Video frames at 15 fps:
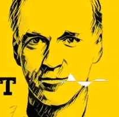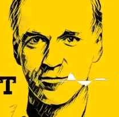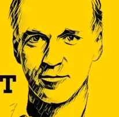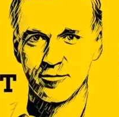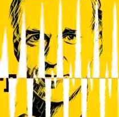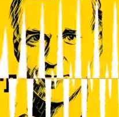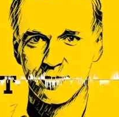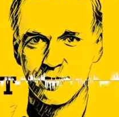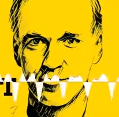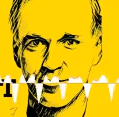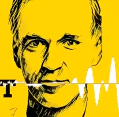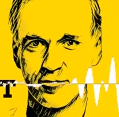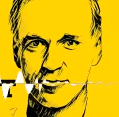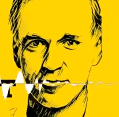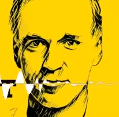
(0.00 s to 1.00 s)
Bild haben
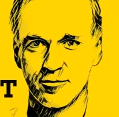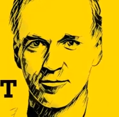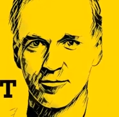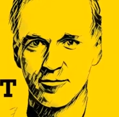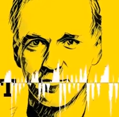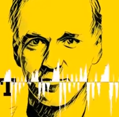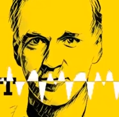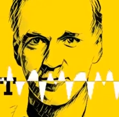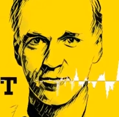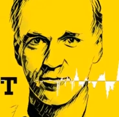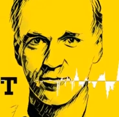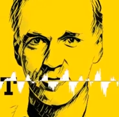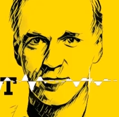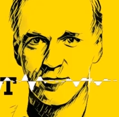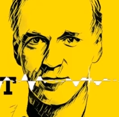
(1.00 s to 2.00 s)
die alle
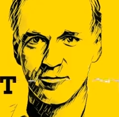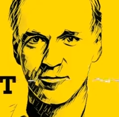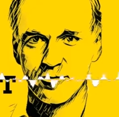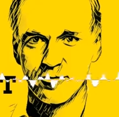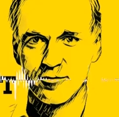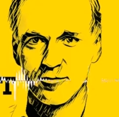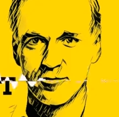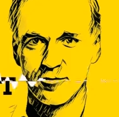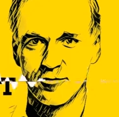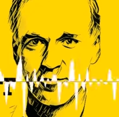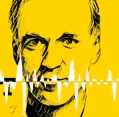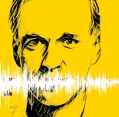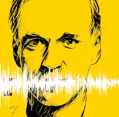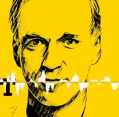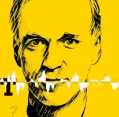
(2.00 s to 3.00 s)
miteinander dann noch
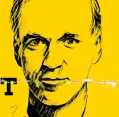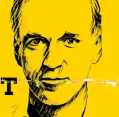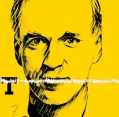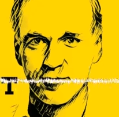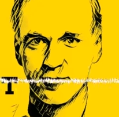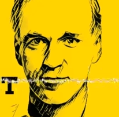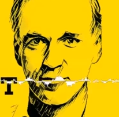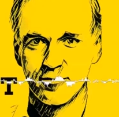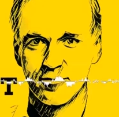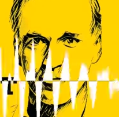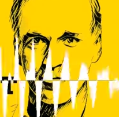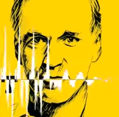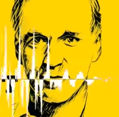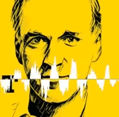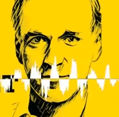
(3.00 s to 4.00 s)
gepostet.
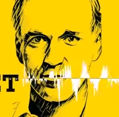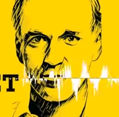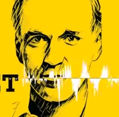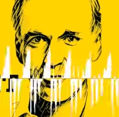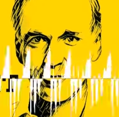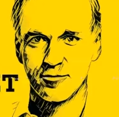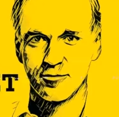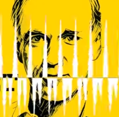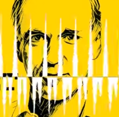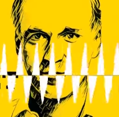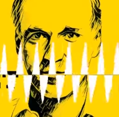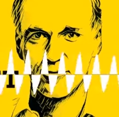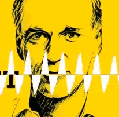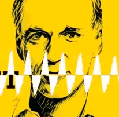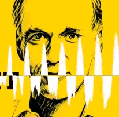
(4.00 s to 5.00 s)
Ich habe heute
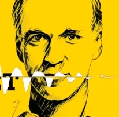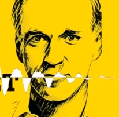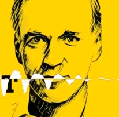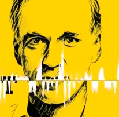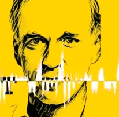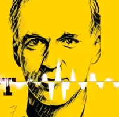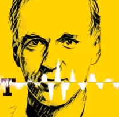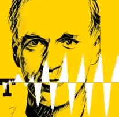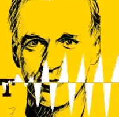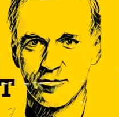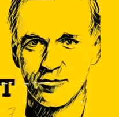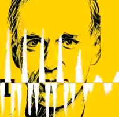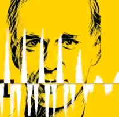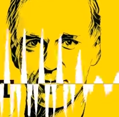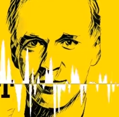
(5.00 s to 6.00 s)
im, im Börse
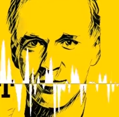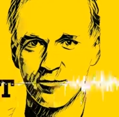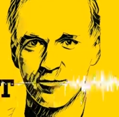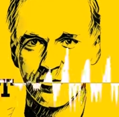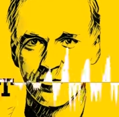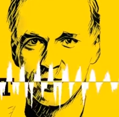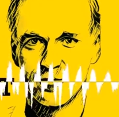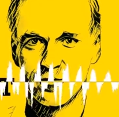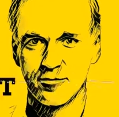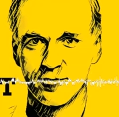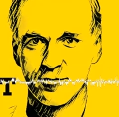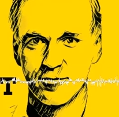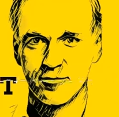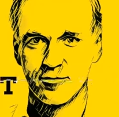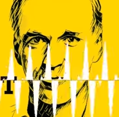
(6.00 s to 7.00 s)
People Podcast
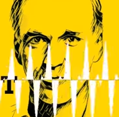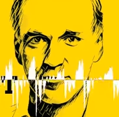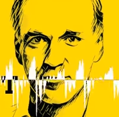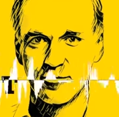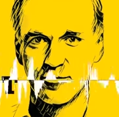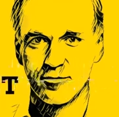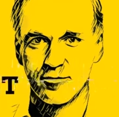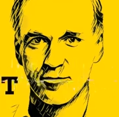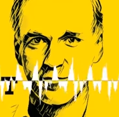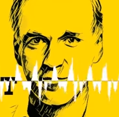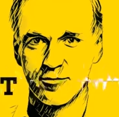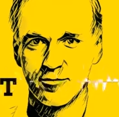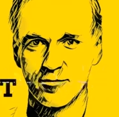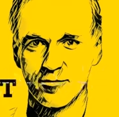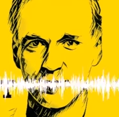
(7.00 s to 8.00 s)
die Laura
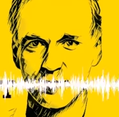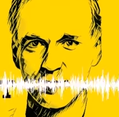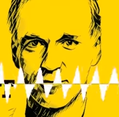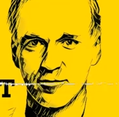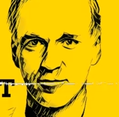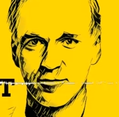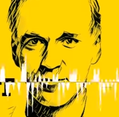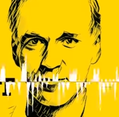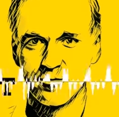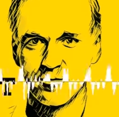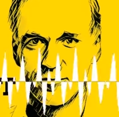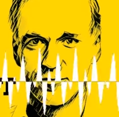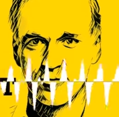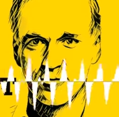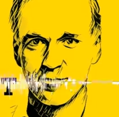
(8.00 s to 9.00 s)
Egg, sie ist
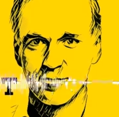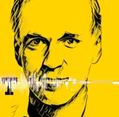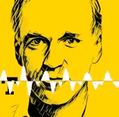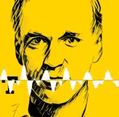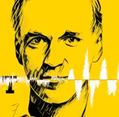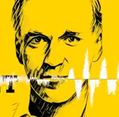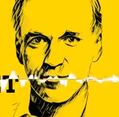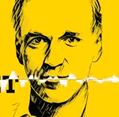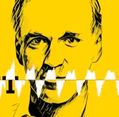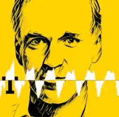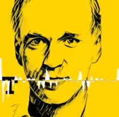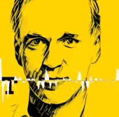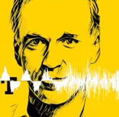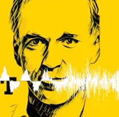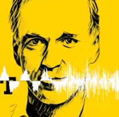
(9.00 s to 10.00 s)
quasi die Chefin von
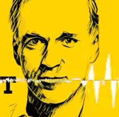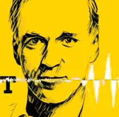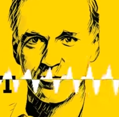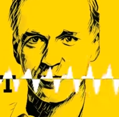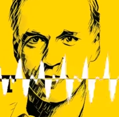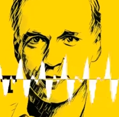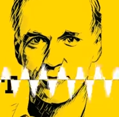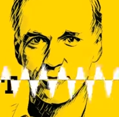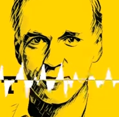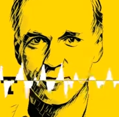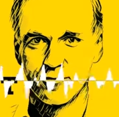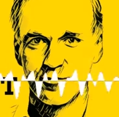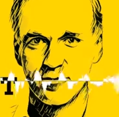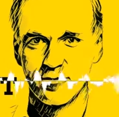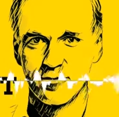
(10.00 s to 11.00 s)
der Austrian Angel
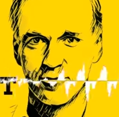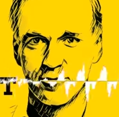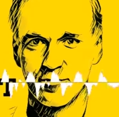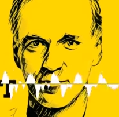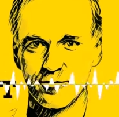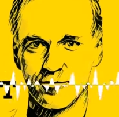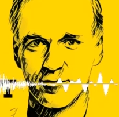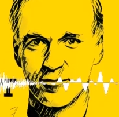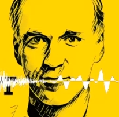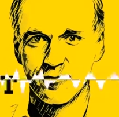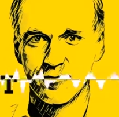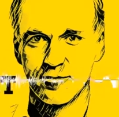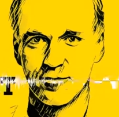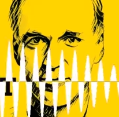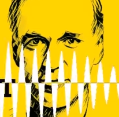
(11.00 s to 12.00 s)
Investor
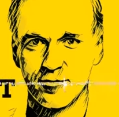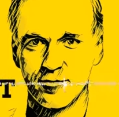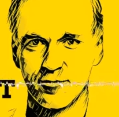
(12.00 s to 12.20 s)
Association.